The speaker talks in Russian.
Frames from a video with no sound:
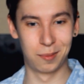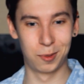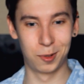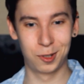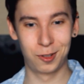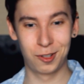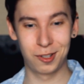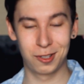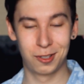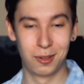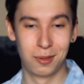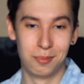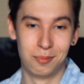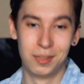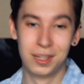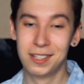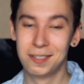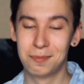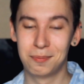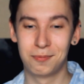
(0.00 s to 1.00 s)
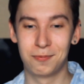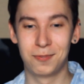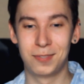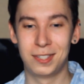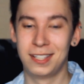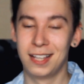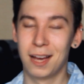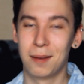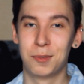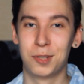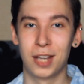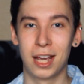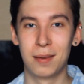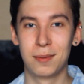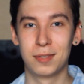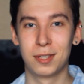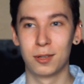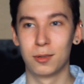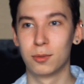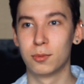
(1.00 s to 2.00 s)
получилось. Но мы все
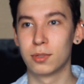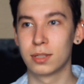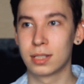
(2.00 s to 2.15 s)
общаемся.